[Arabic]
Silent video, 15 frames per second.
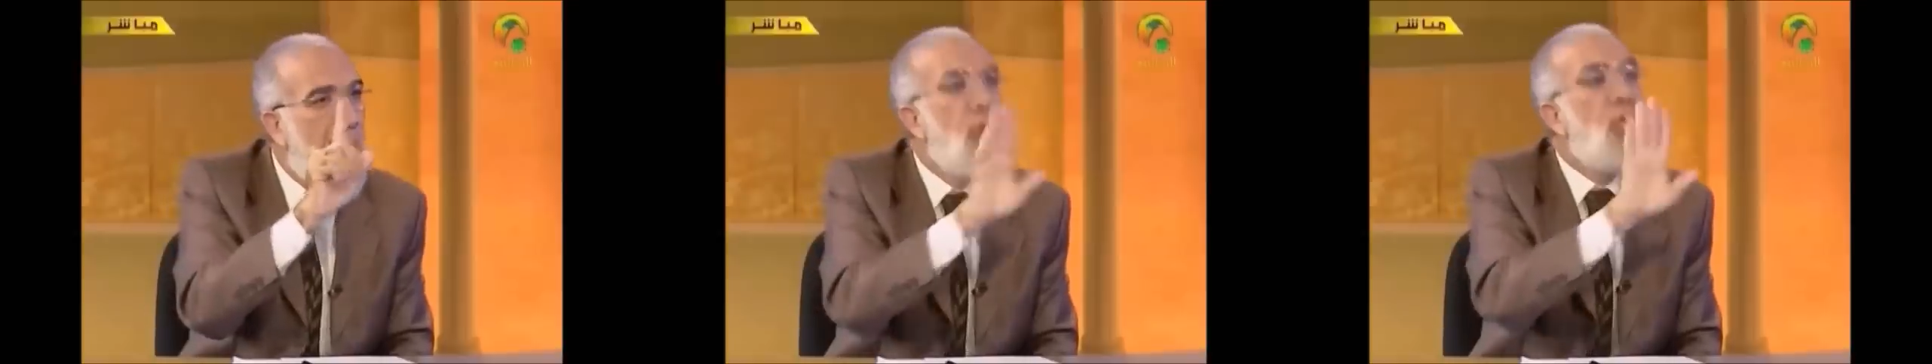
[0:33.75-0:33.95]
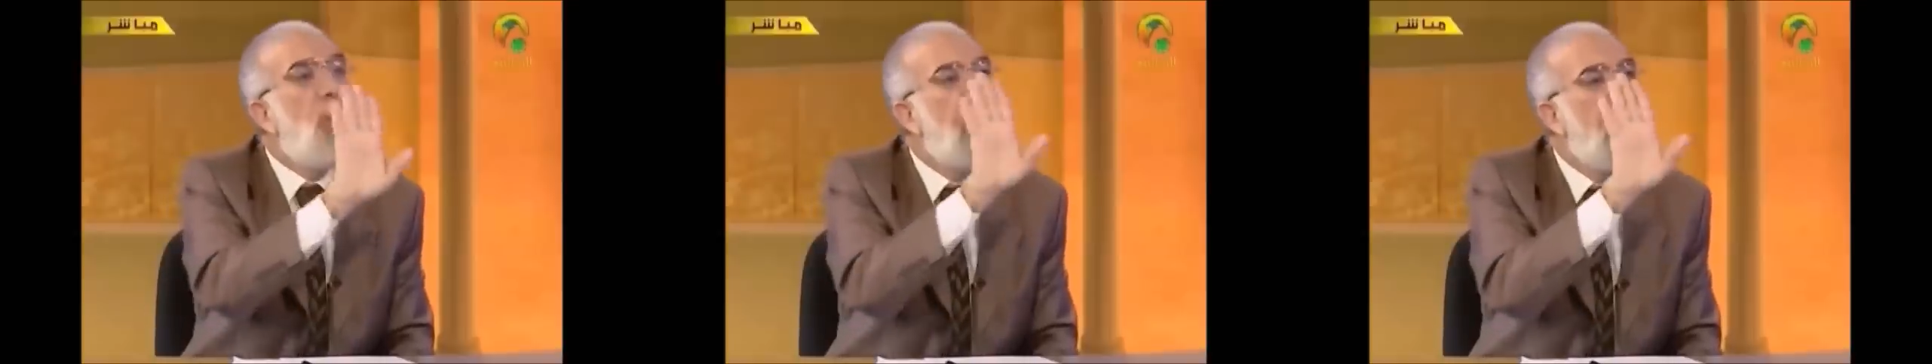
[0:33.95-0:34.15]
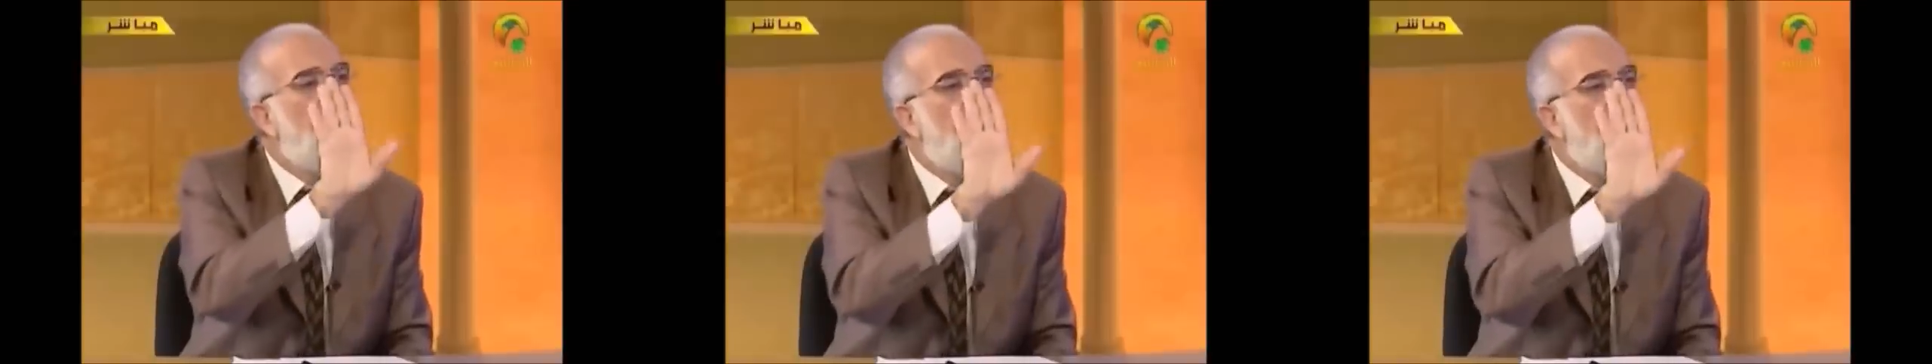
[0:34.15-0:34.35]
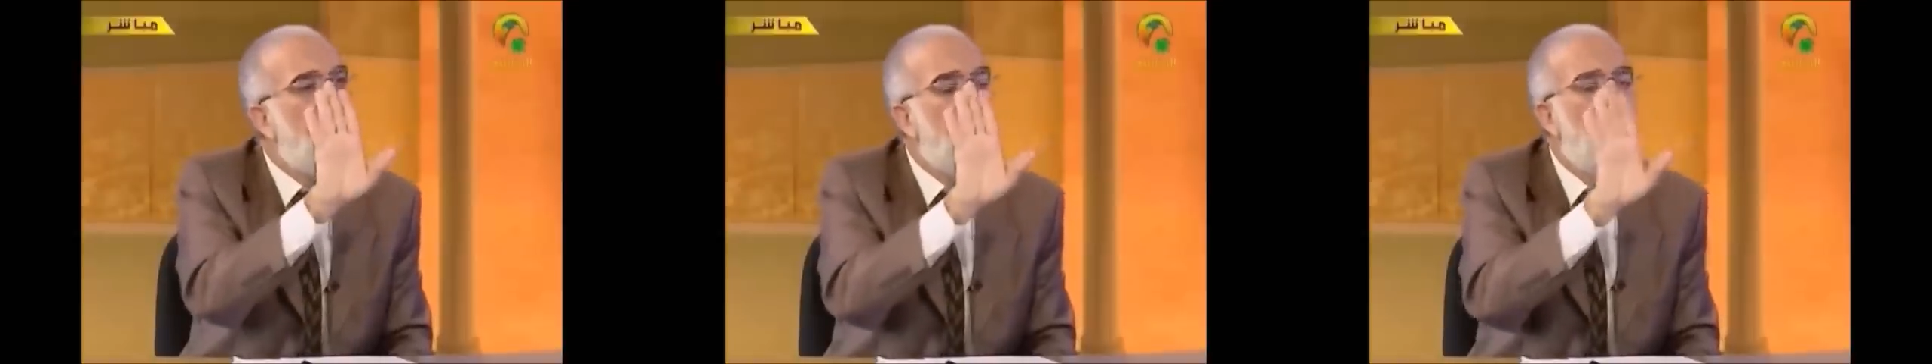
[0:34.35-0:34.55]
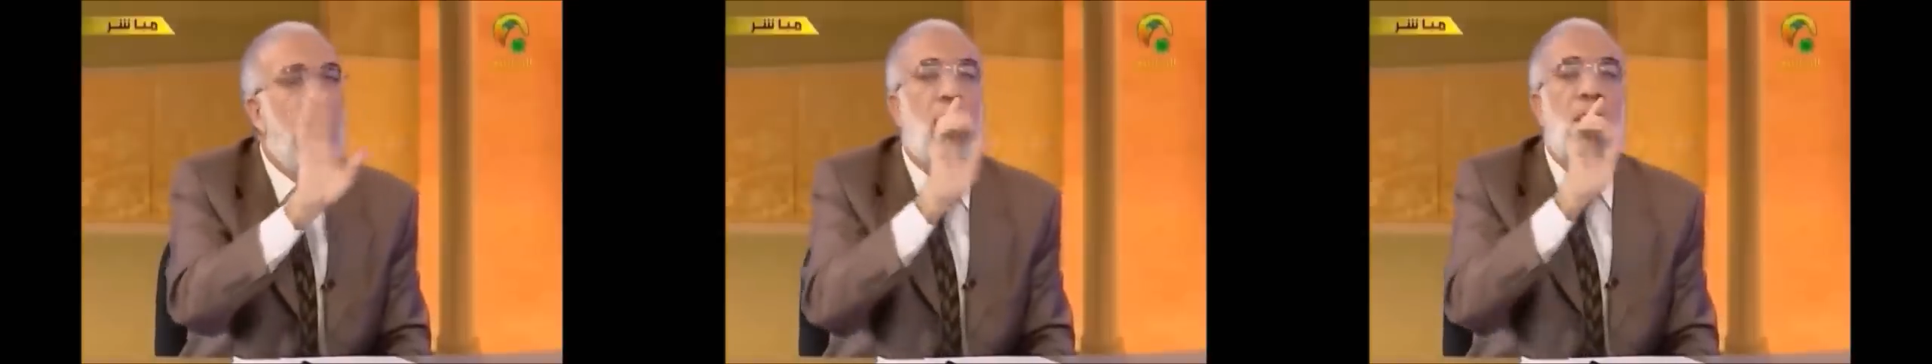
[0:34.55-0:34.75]
اول باول
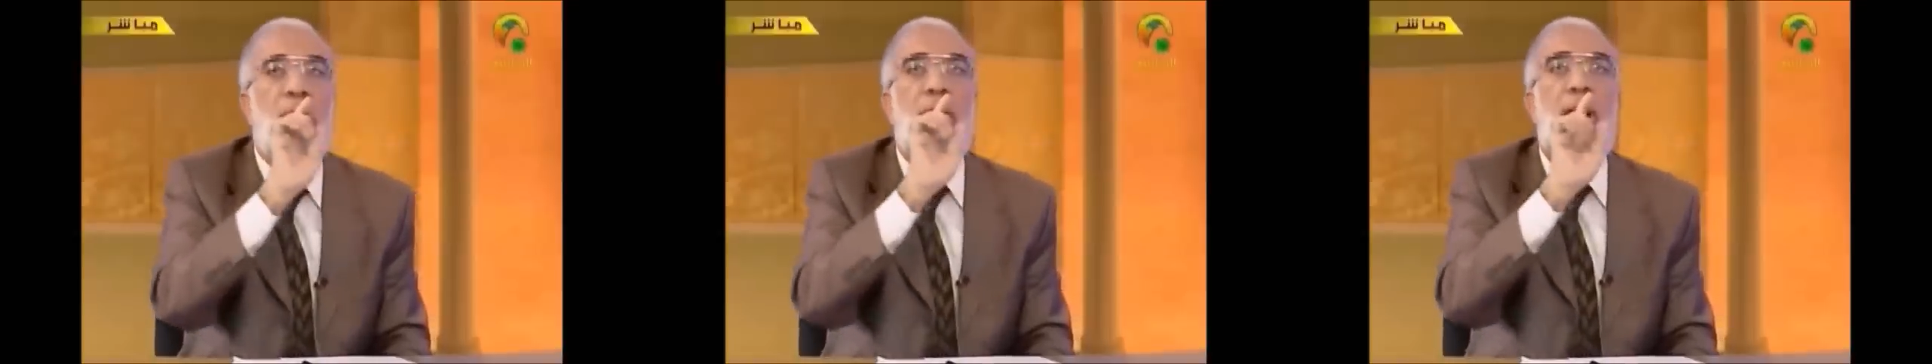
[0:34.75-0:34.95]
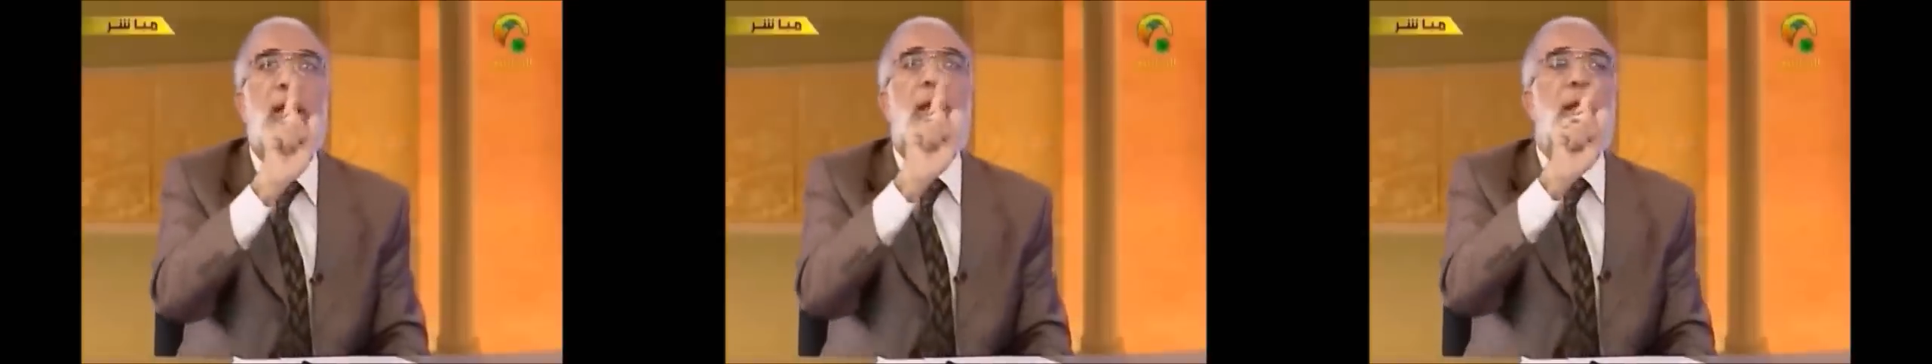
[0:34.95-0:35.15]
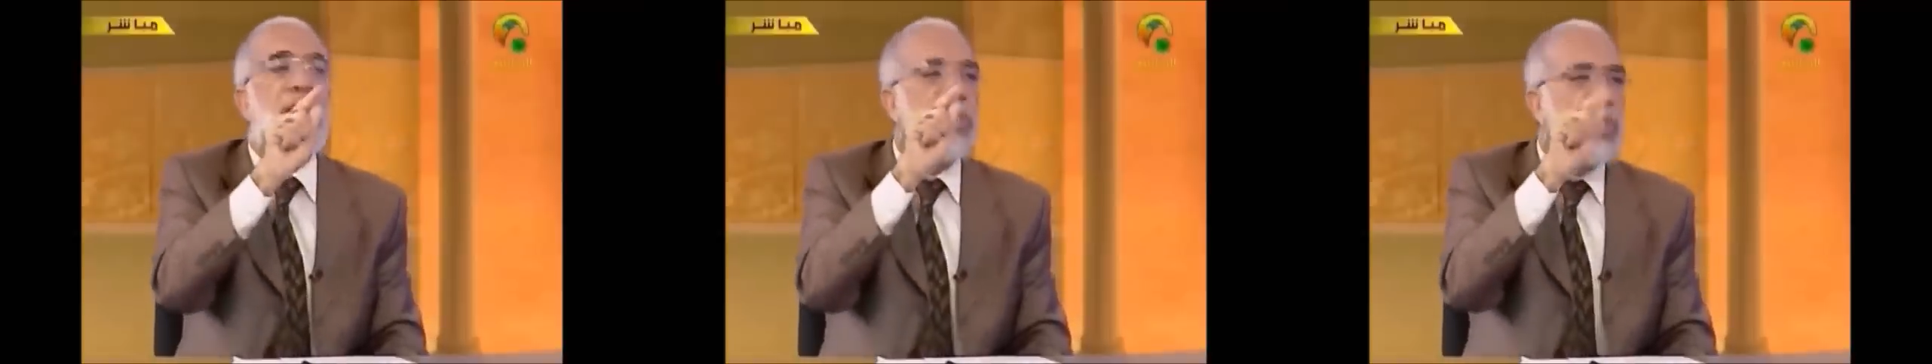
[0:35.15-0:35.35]
لا اه لا الله.